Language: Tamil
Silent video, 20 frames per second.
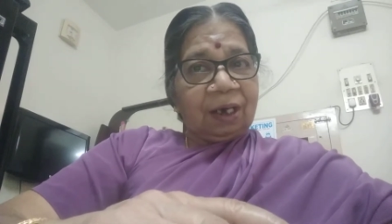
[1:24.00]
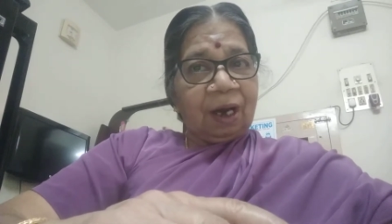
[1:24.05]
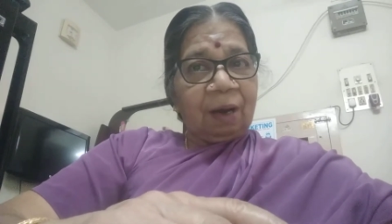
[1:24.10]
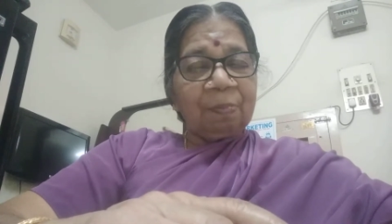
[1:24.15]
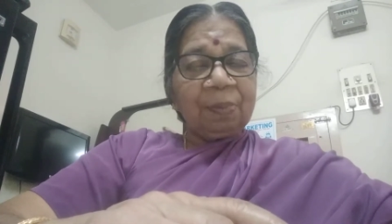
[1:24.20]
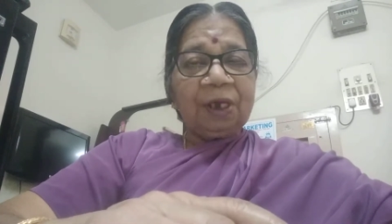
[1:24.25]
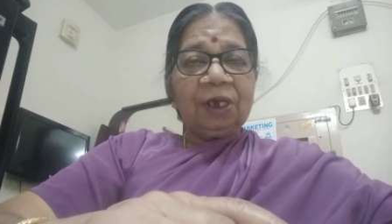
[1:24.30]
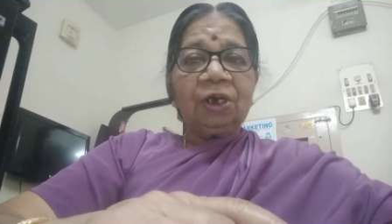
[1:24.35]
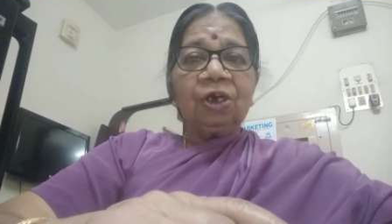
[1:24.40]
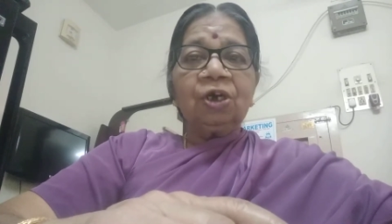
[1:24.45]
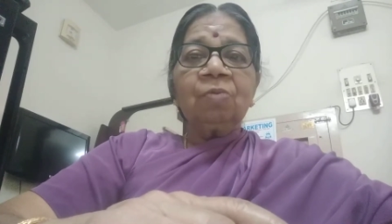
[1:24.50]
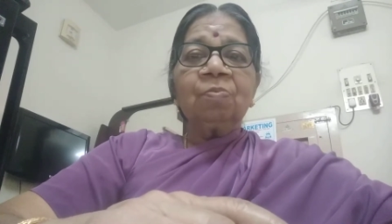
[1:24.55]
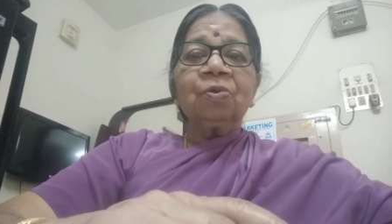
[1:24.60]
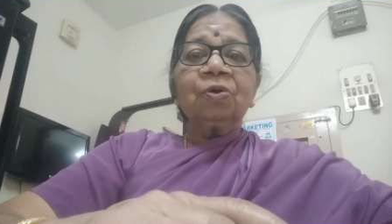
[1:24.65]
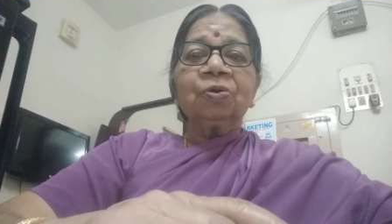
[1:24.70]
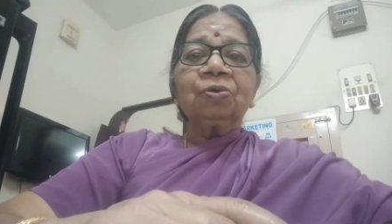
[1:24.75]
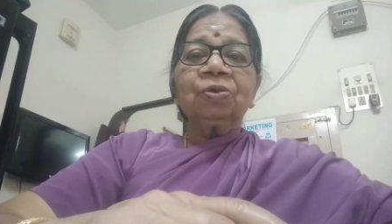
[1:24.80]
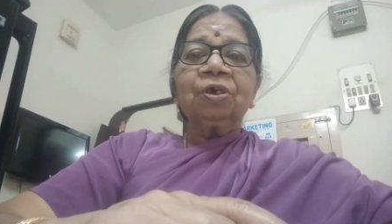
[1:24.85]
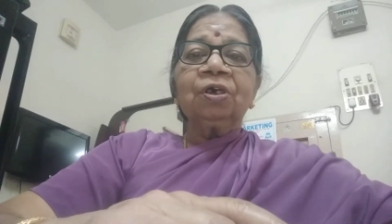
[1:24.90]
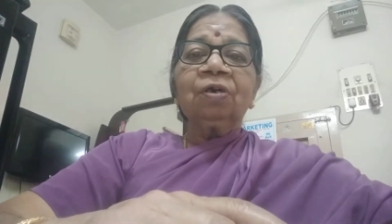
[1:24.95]
அப்படி
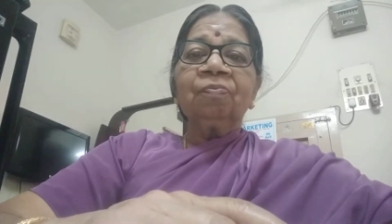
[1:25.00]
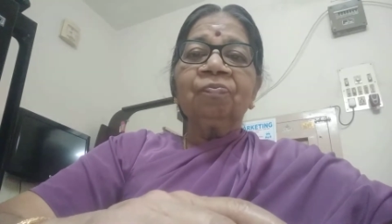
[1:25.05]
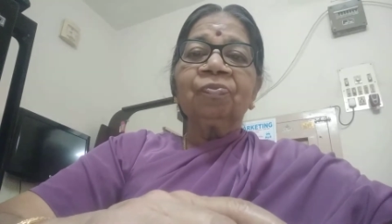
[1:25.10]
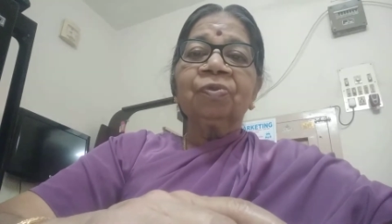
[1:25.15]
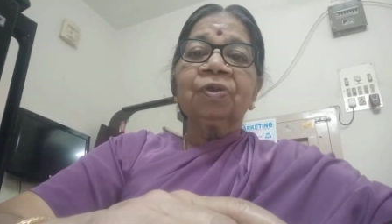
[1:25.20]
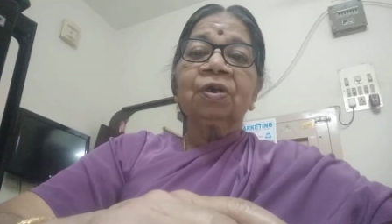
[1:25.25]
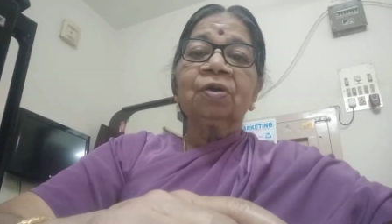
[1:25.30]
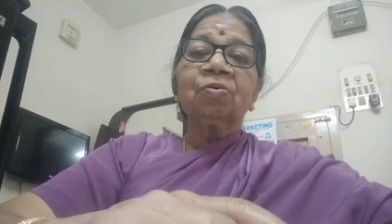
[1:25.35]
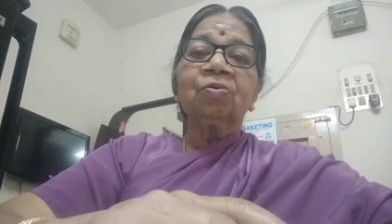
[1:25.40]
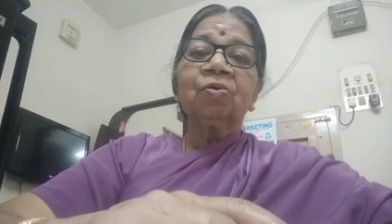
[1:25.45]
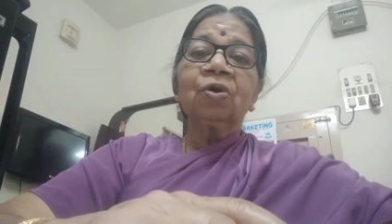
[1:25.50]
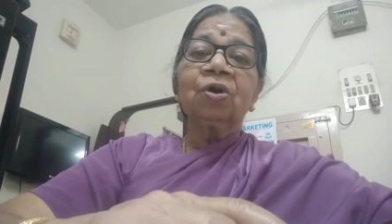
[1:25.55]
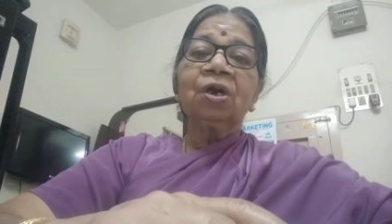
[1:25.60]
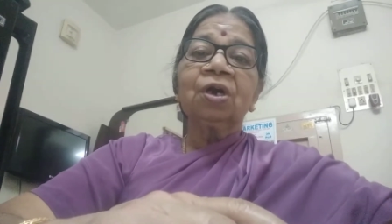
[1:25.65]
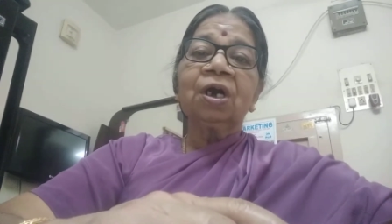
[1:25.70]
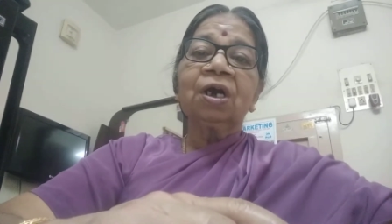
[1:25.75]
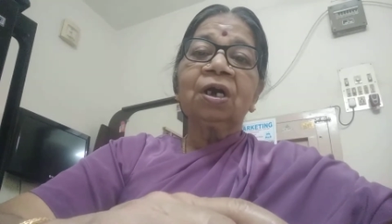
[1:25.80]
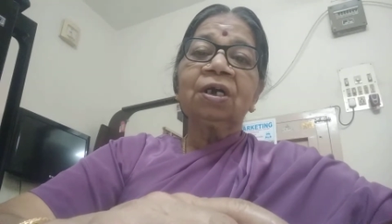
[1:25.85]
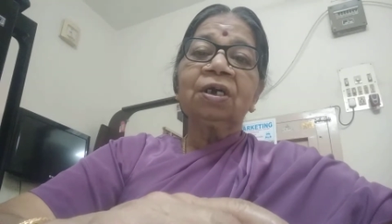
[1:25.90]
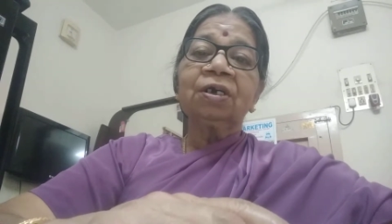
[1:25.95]
இருக்கும்போது ஒரு
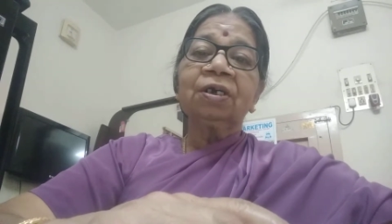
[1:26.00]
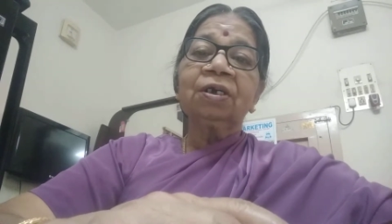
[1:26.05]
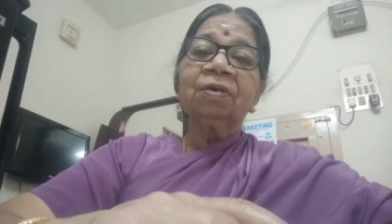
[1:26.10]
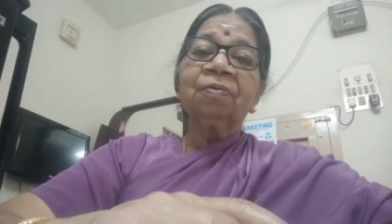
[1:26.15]
நாள்